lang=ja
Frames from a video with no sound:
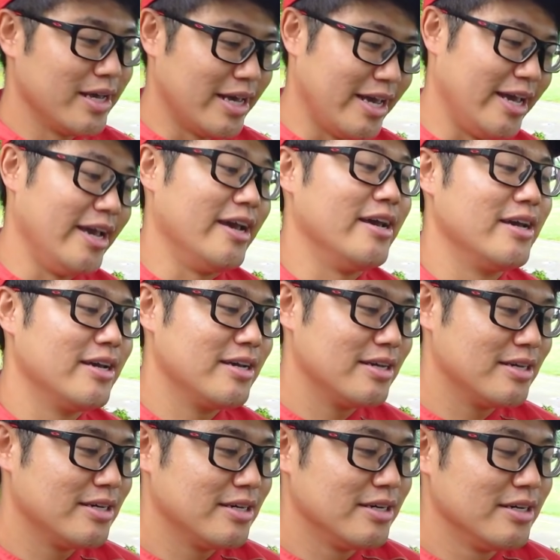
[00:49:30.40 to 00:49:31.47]
ええ、
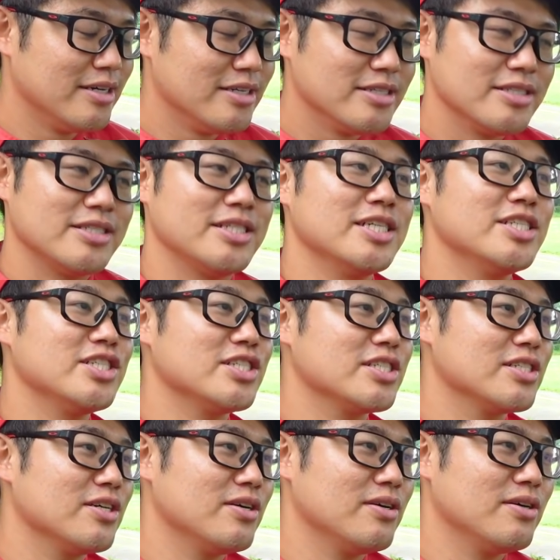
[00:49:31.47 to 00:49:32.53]
先日
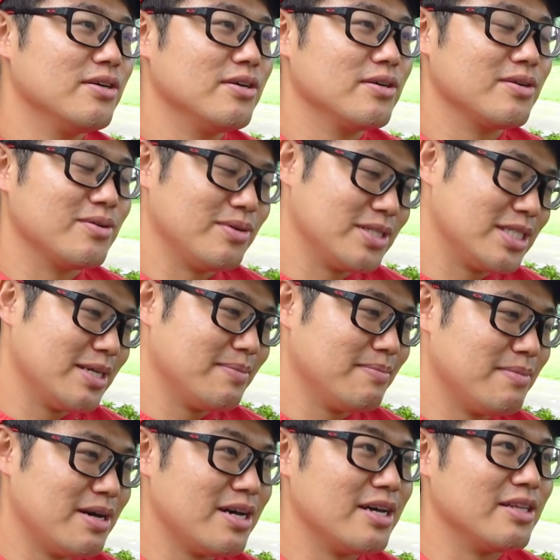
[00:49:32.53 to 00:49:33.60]
のごせ
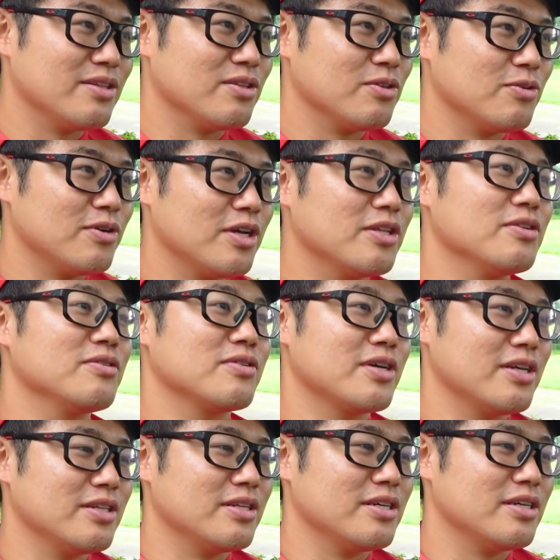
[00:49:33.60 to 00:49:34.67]
んまんえんのトレードの
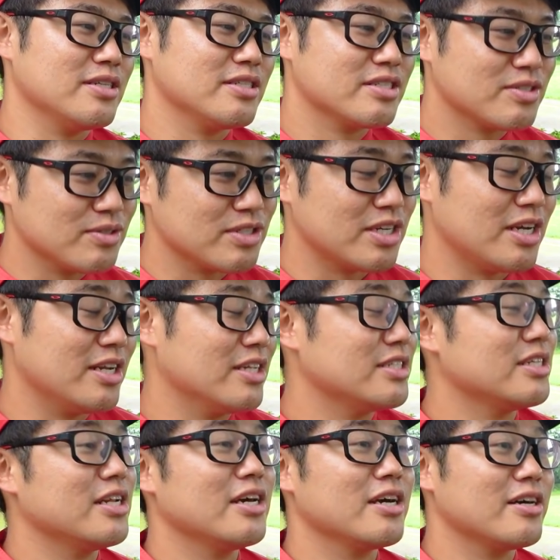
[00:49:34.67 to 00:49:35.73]
件で少し話
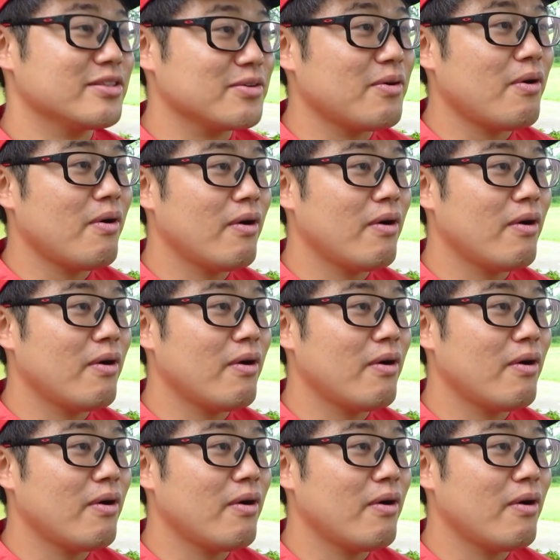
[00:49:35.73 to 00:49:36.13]
せないかと。